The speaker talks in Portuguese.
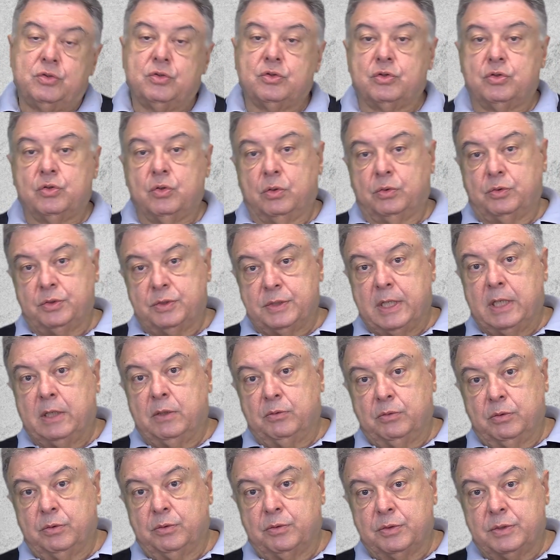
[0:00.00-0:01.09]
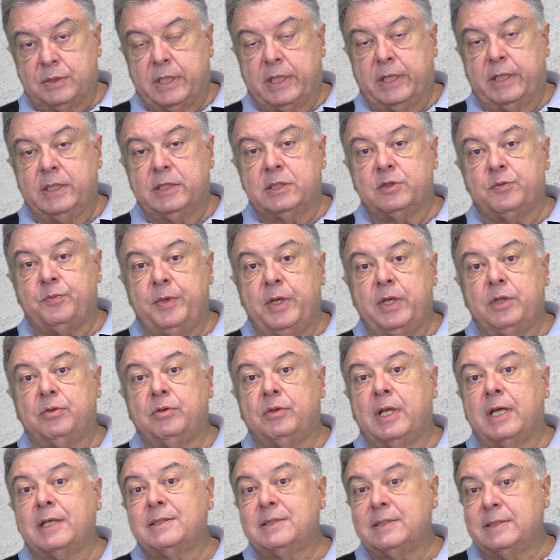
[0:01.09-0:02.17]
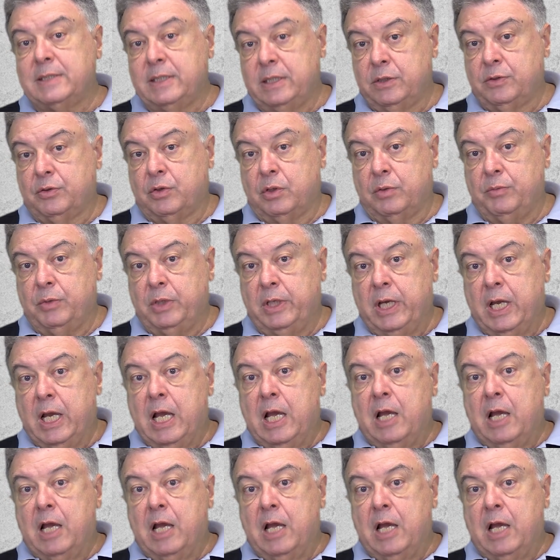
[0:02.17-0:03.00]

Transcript: e os outros alunos a respeito da síndrome,